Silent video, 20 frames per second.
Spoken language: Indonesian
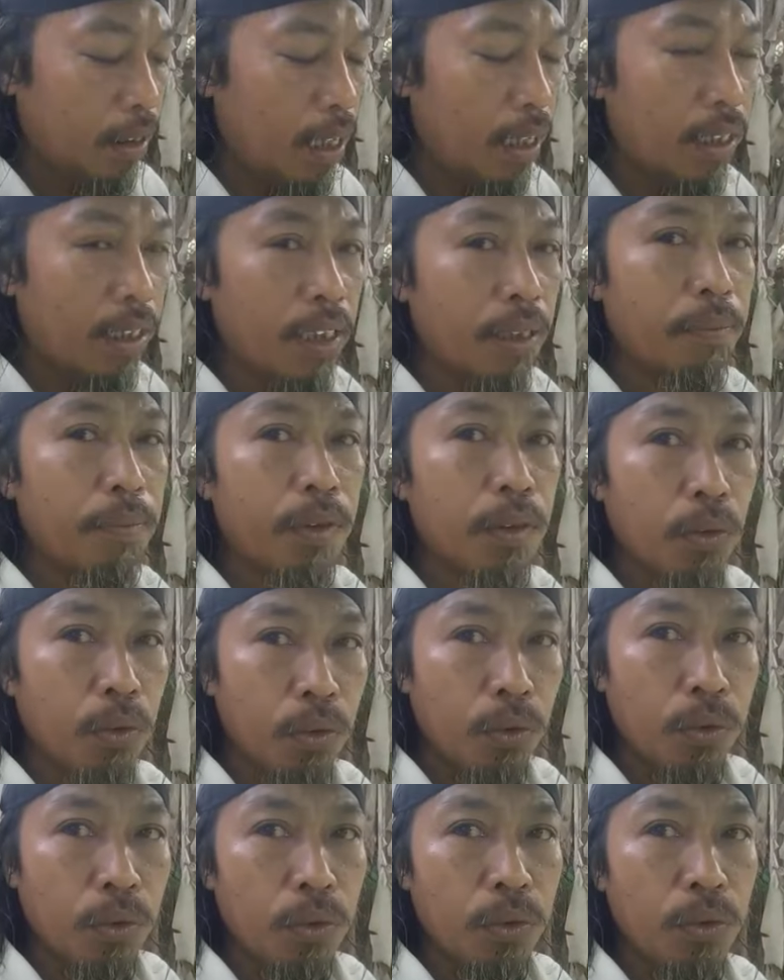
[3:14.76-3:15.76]
dari
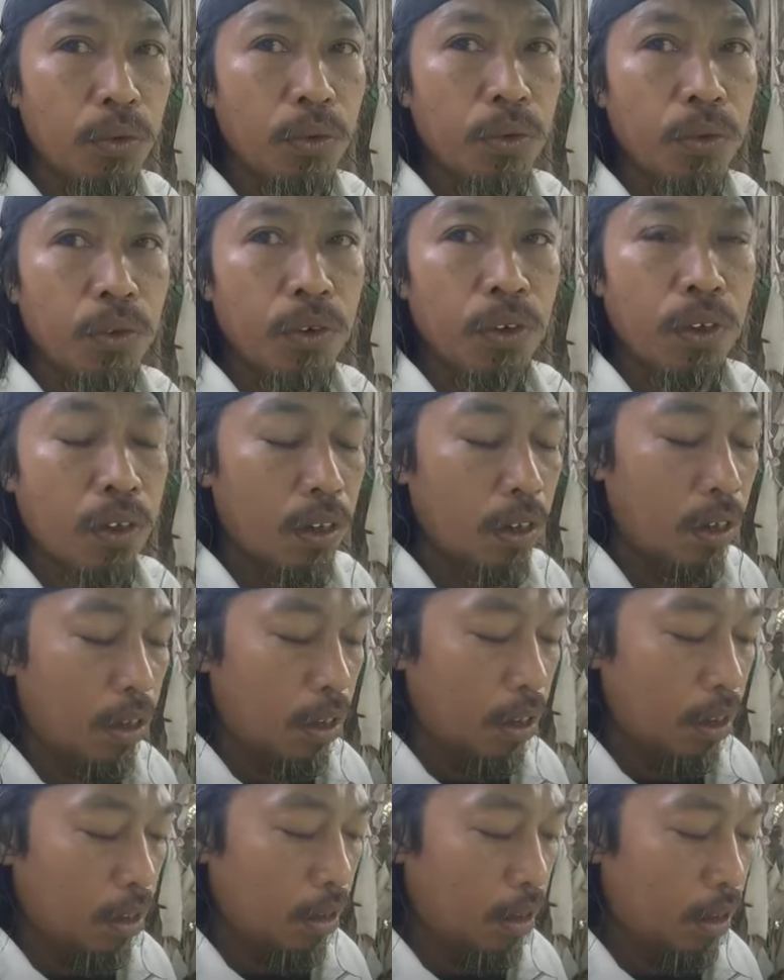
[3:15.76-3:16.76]
Neptu,
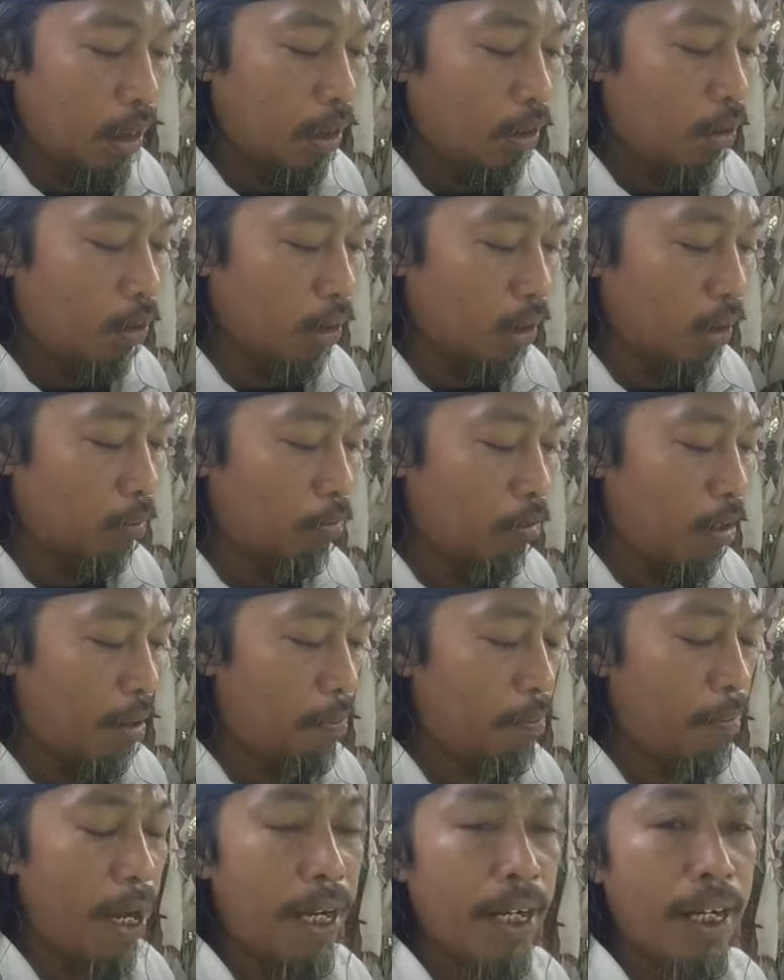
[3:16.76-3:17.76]
Dino
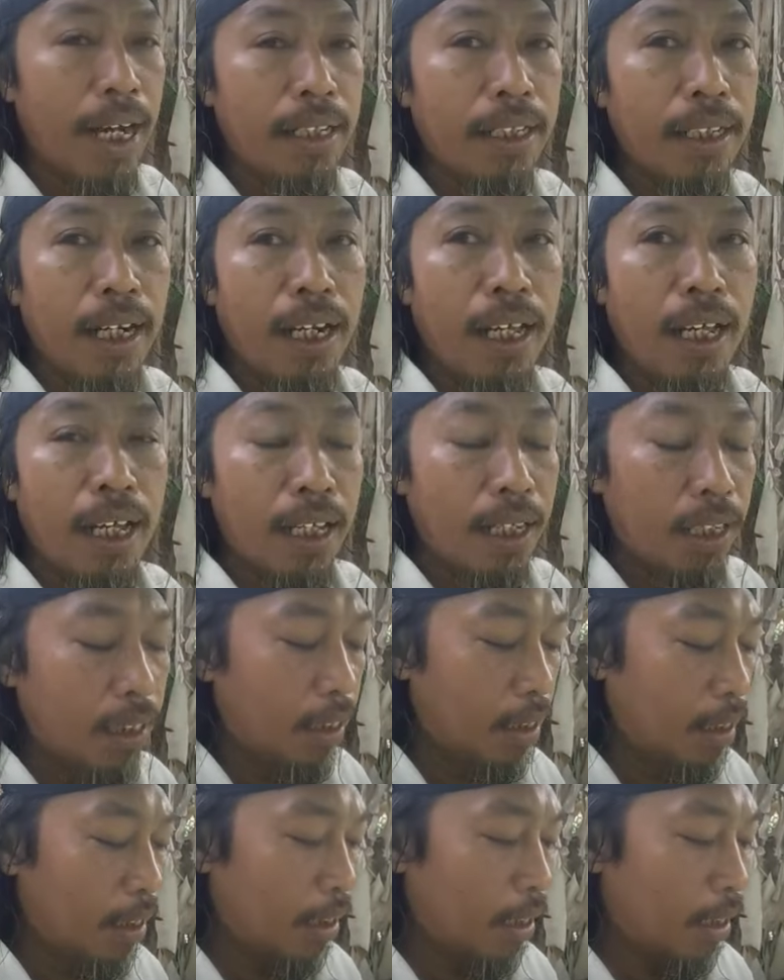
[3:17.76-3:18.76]
Jemuah Pahing adalah
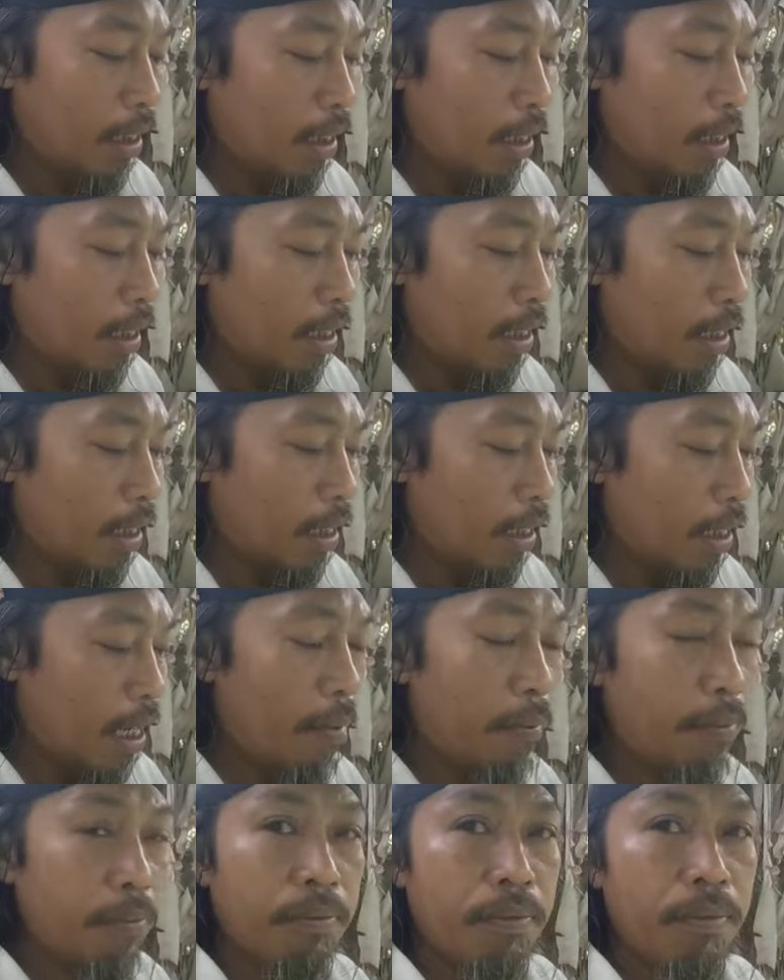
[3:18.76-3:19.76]
6
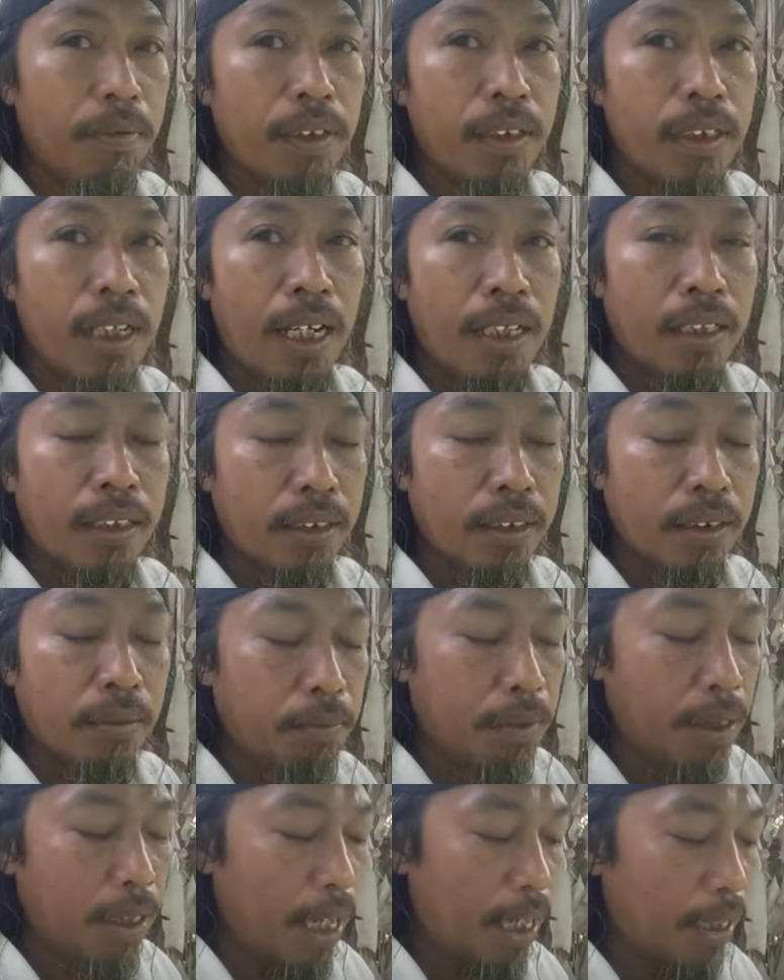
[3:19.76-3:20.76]
dan
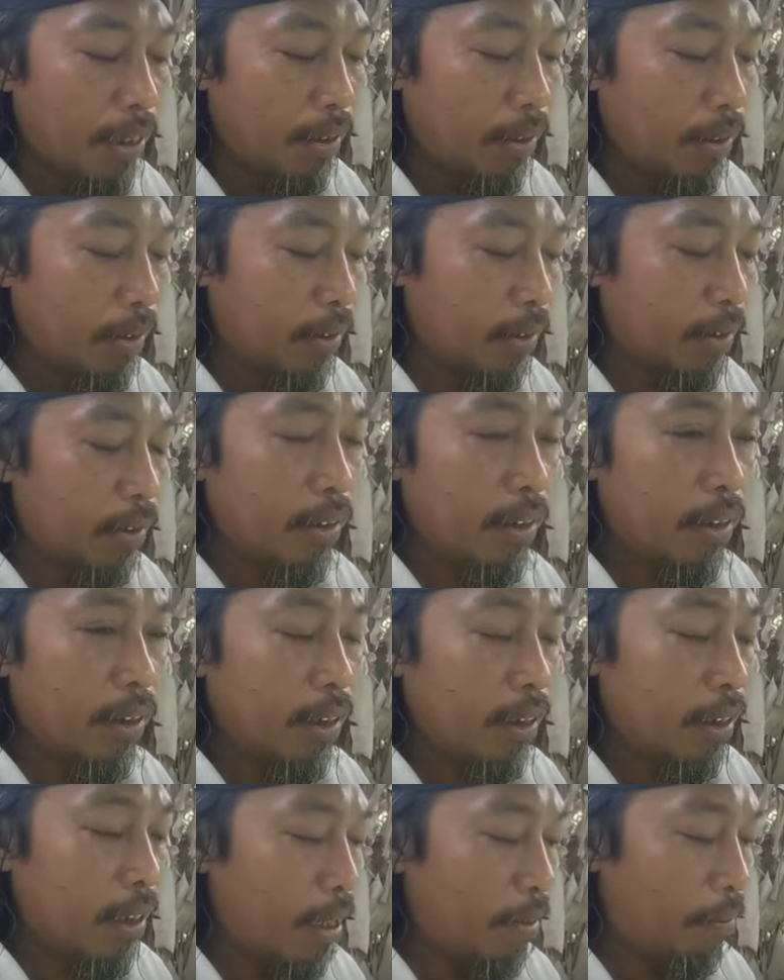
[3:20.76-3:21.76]
9
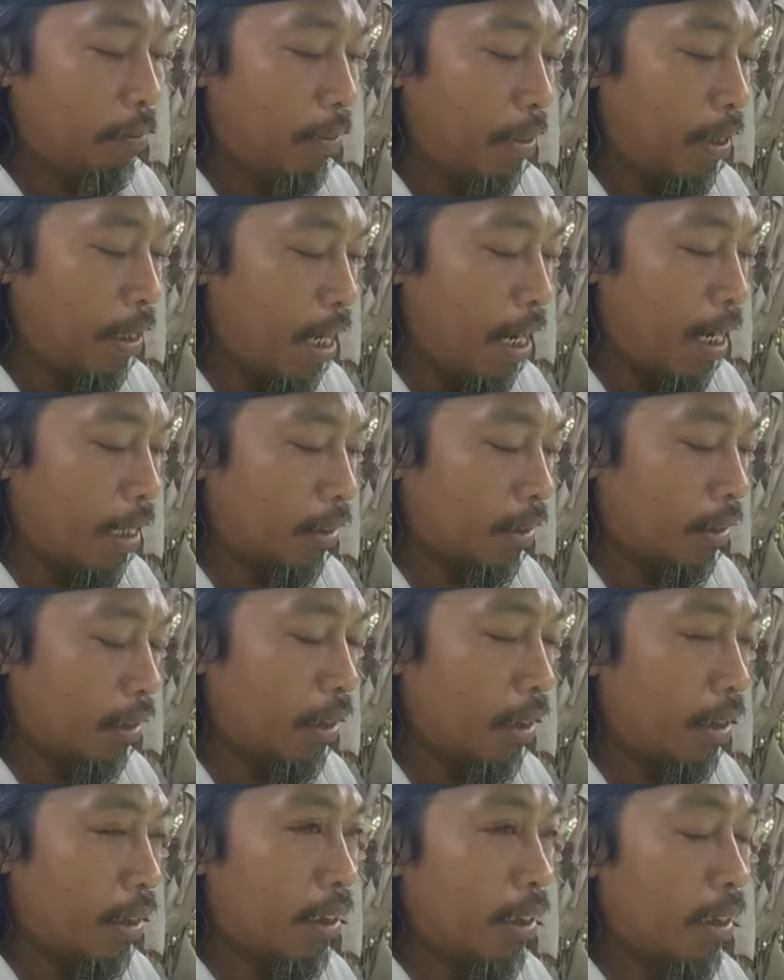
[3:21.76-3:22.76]
yang
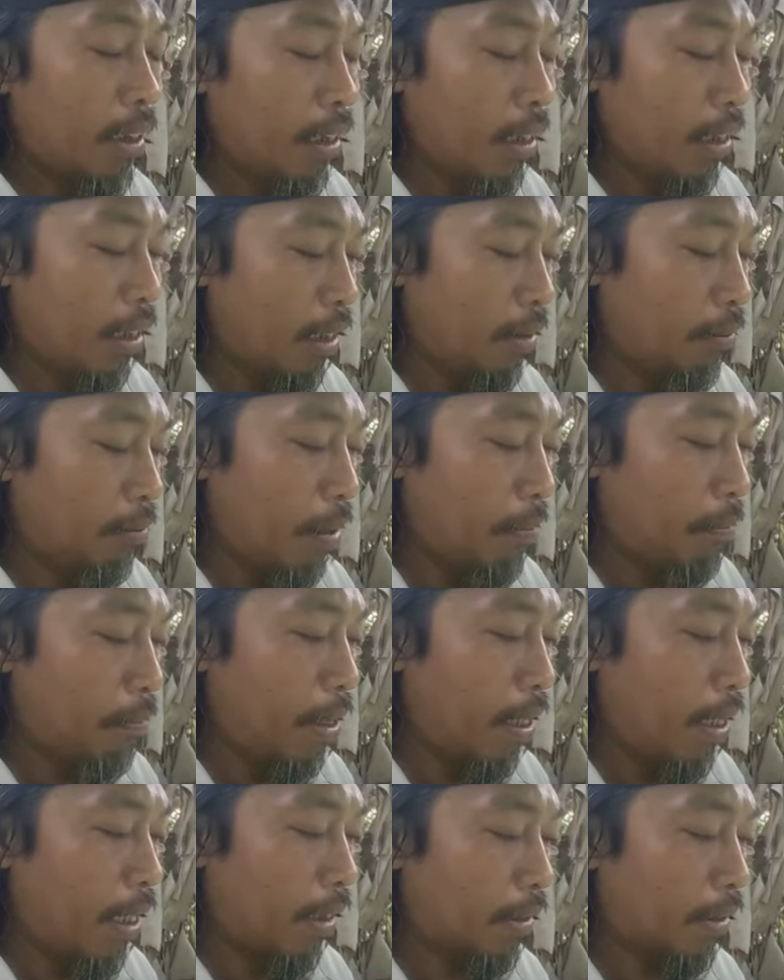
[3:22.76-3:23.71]
berarti 15.